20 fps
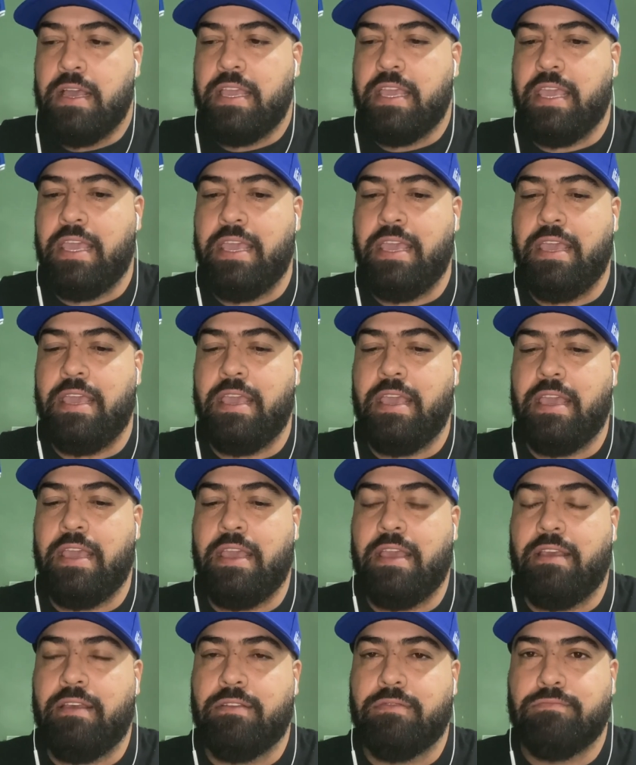
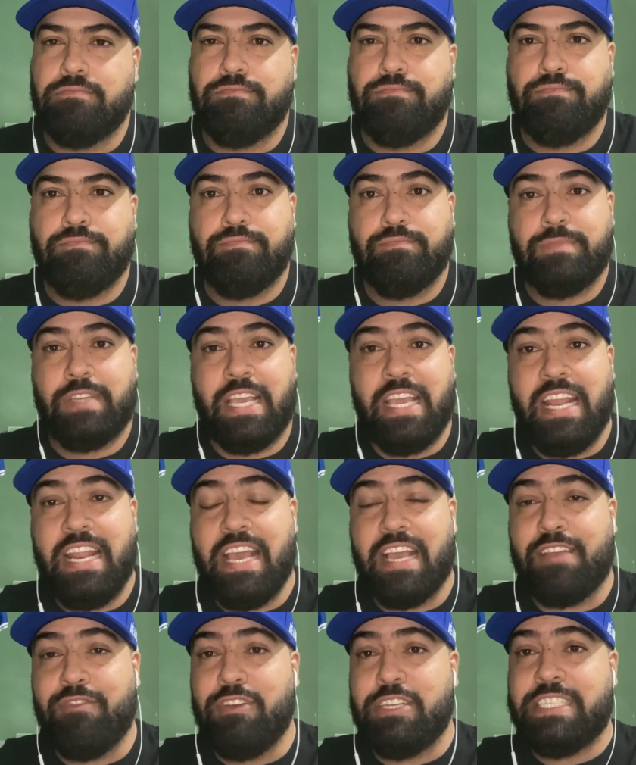E
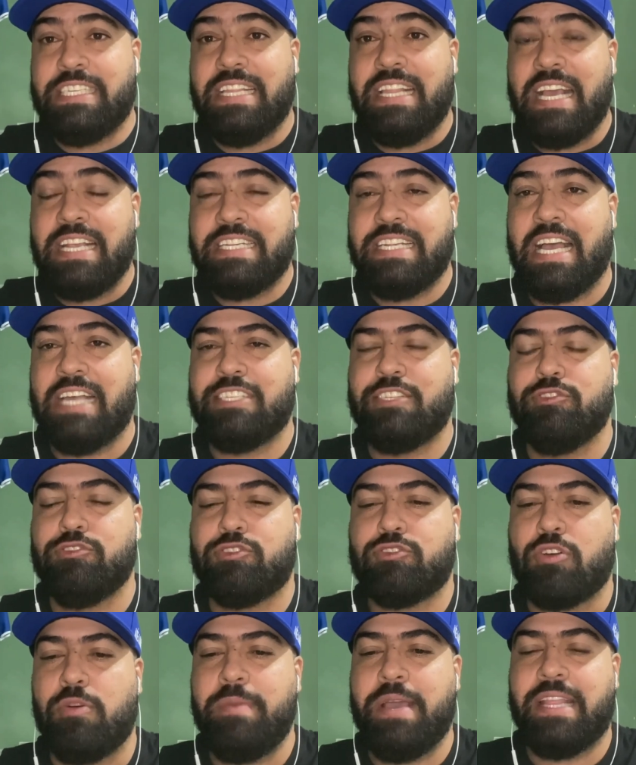queria que você deixasse nos
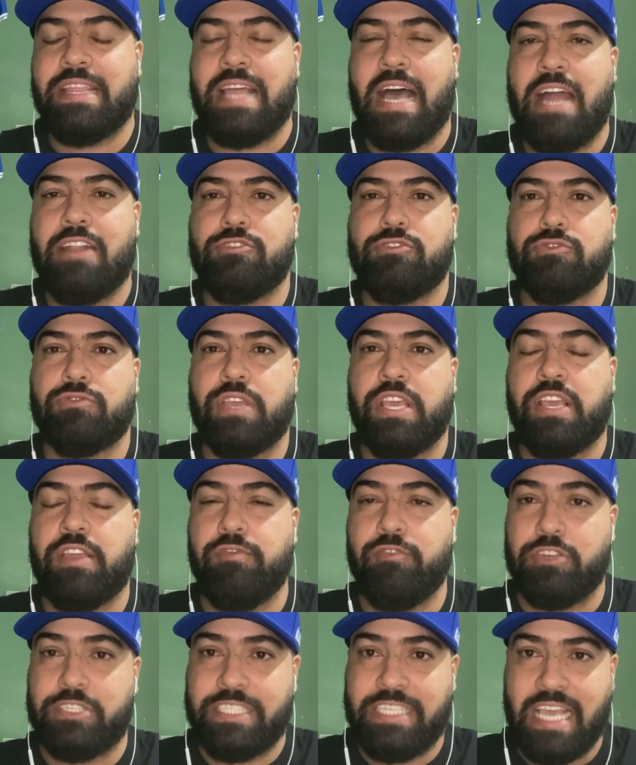comentários o que, que
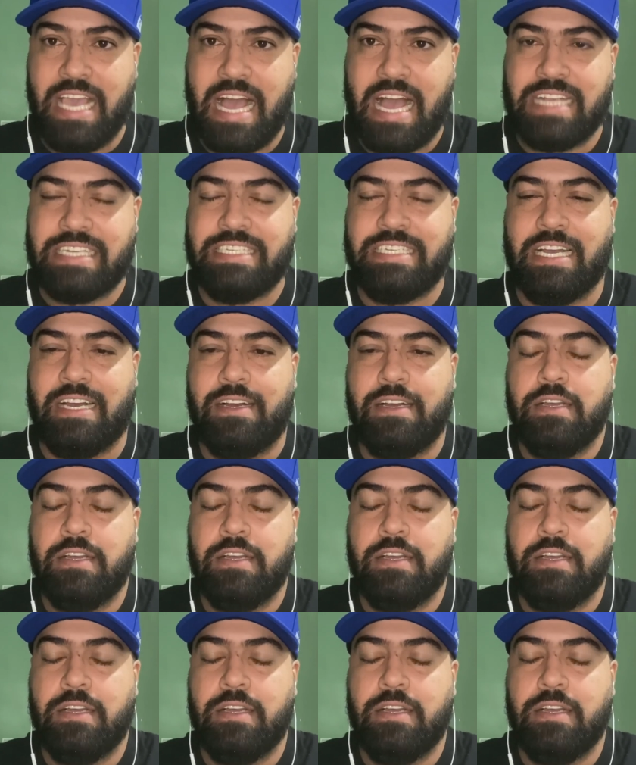você acha